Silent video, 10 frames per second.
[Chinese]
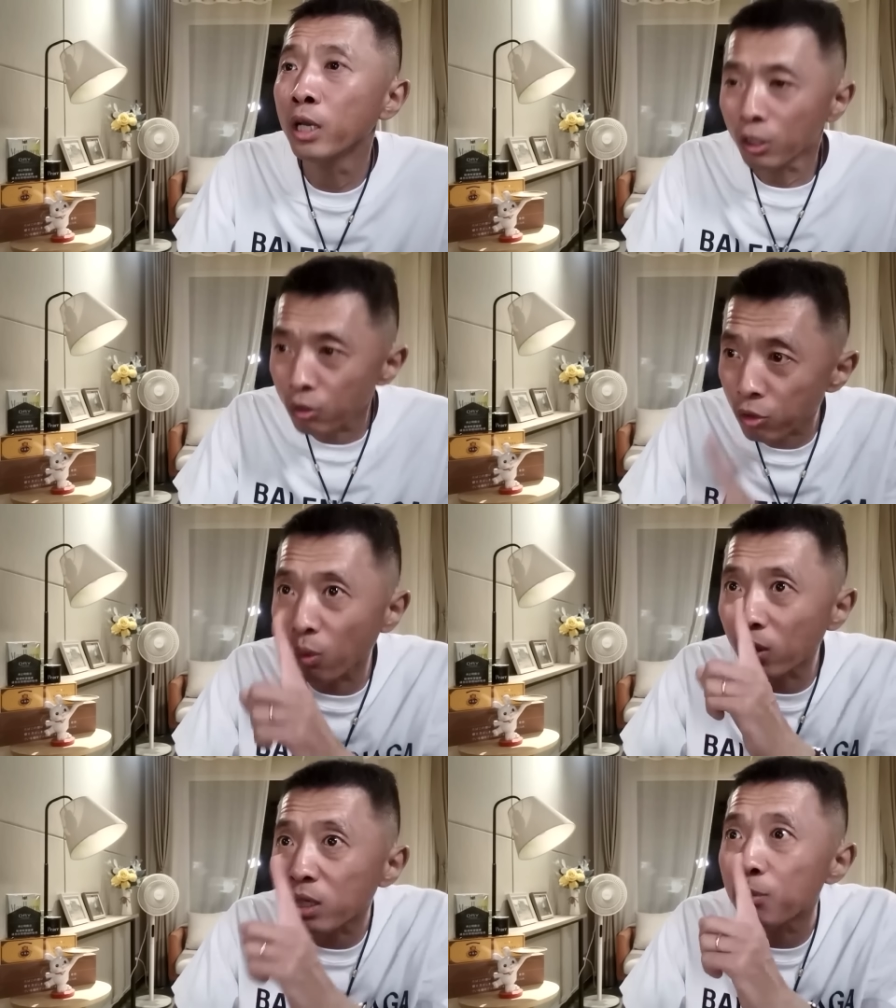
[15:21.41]
就
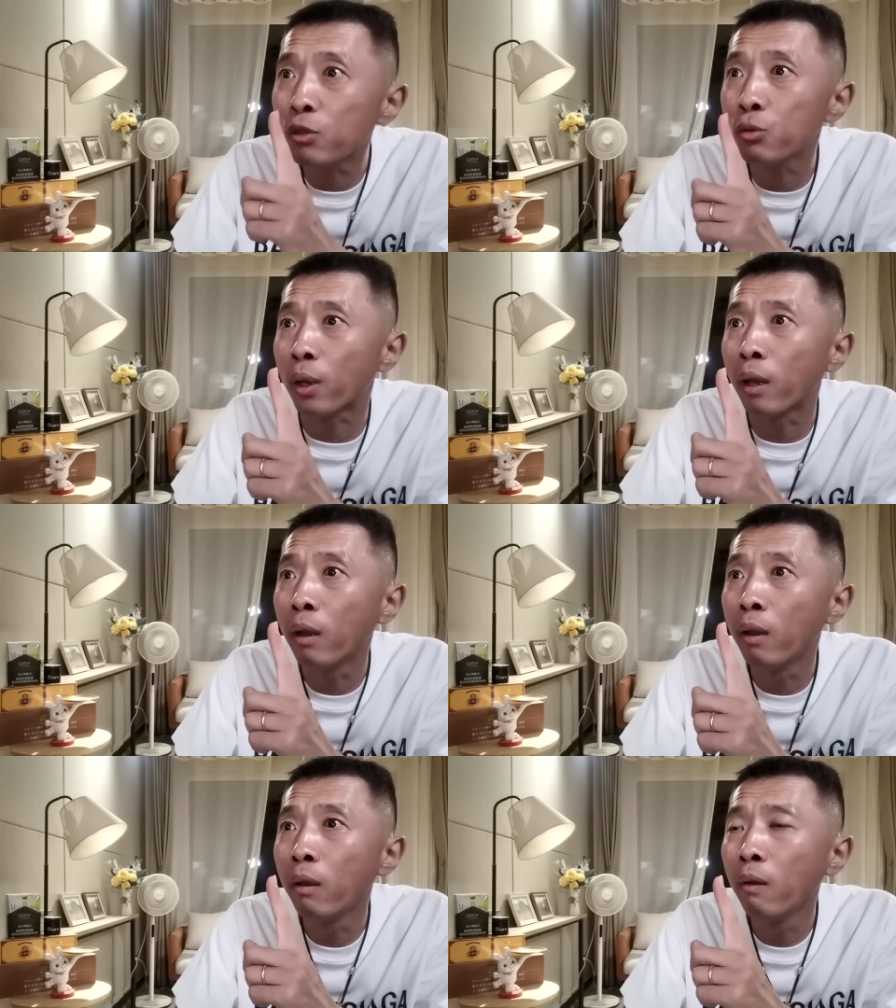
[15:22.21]
说了这么一嘴，
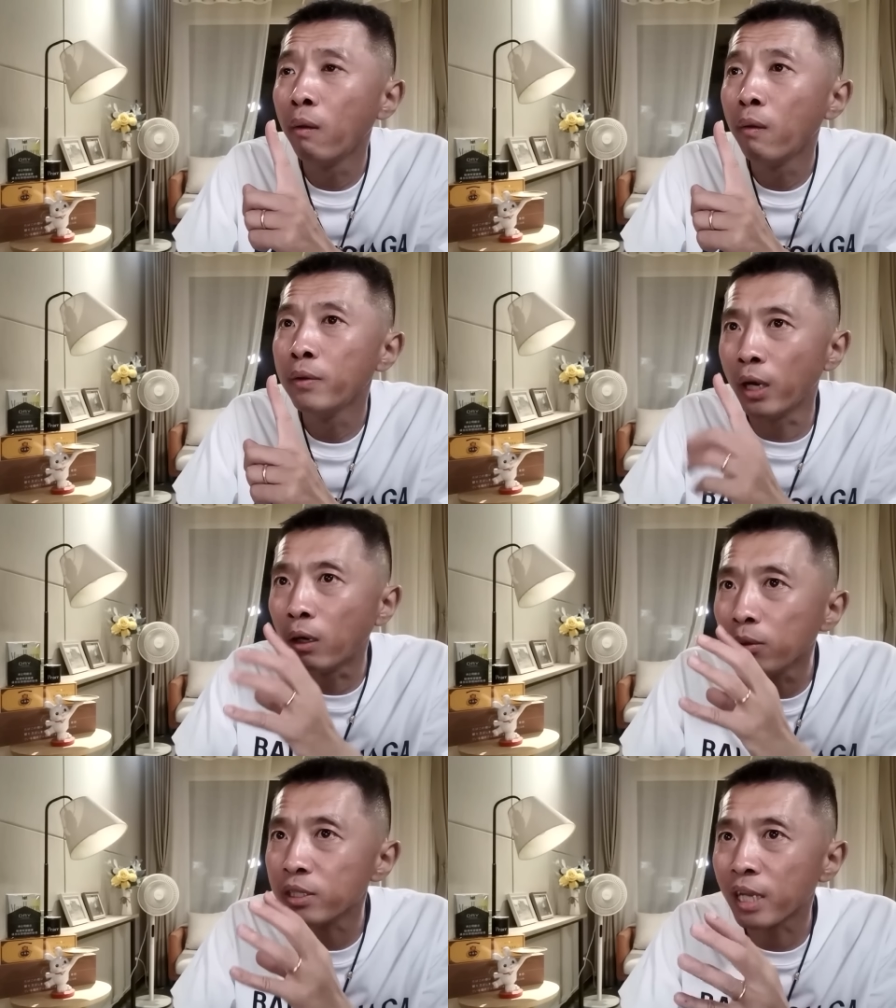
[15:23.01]
然
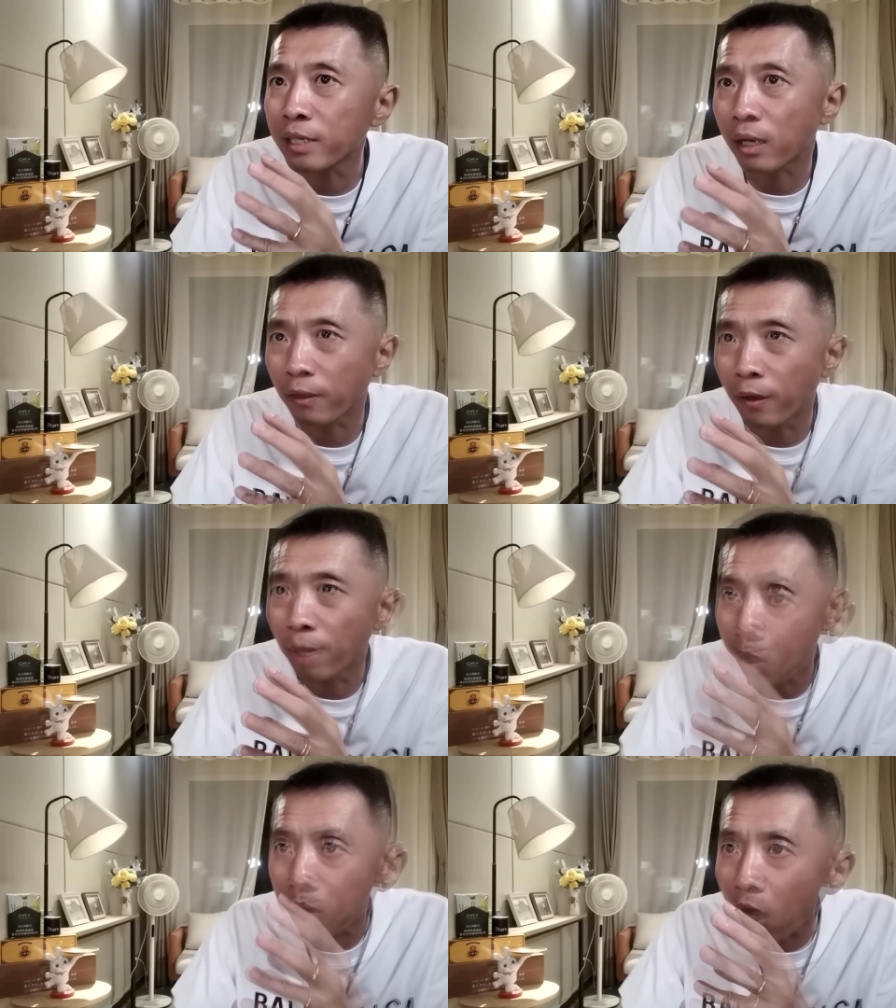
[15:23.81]
后你猜咋的？
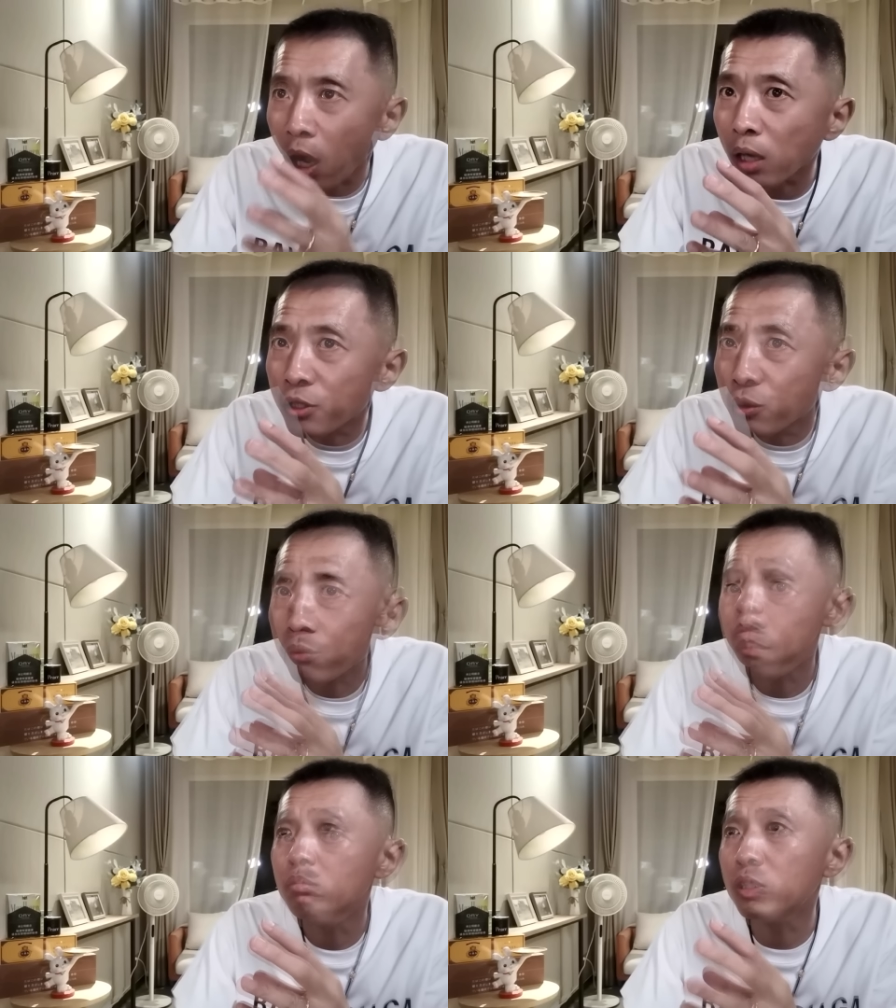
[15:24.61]
他
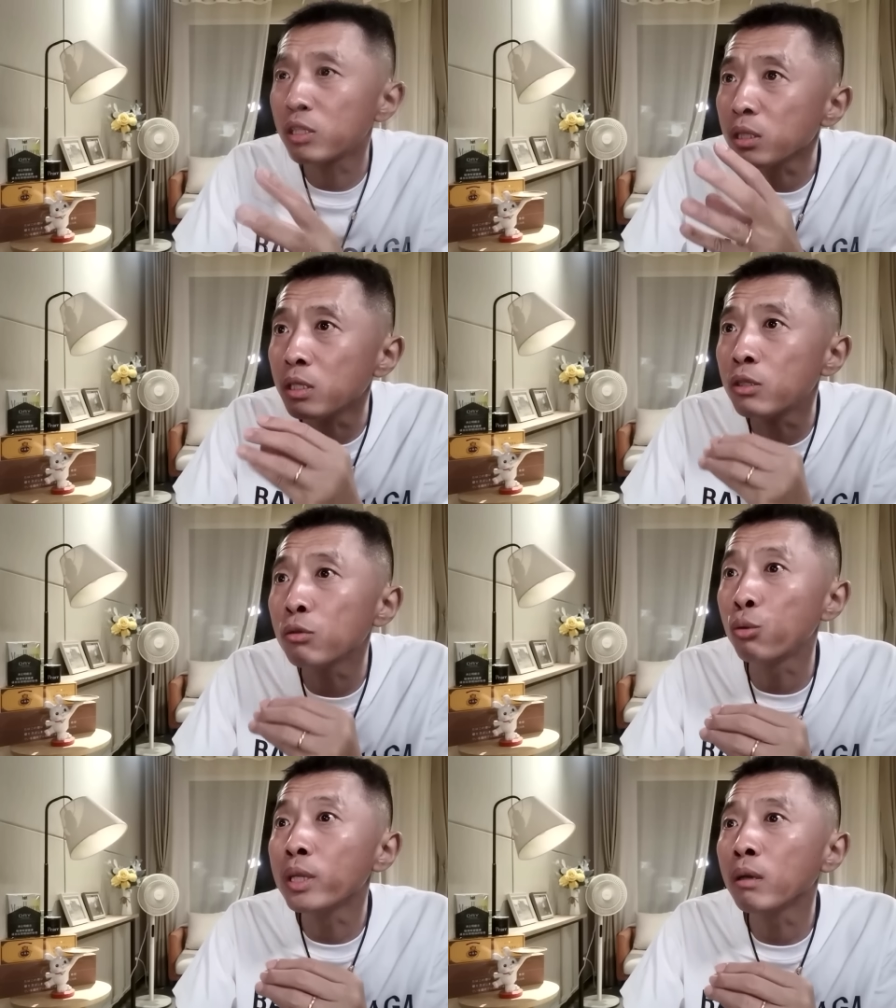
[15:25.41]
就自己就
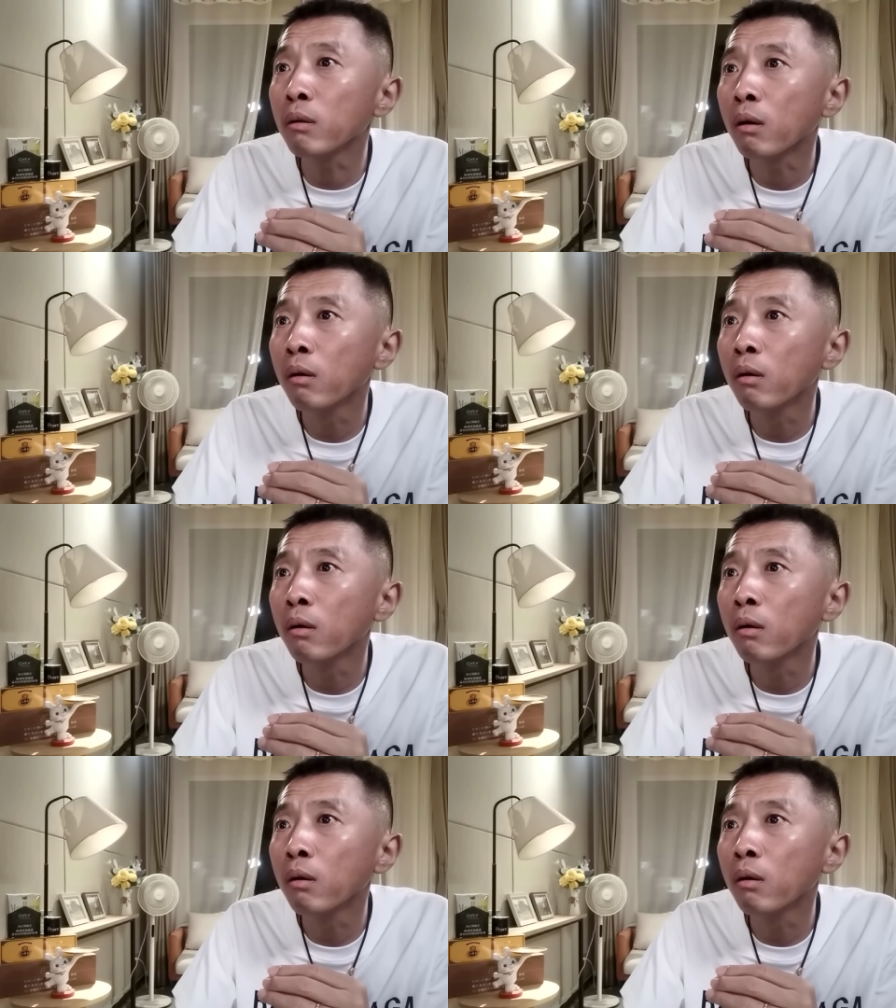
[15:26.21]
决定了，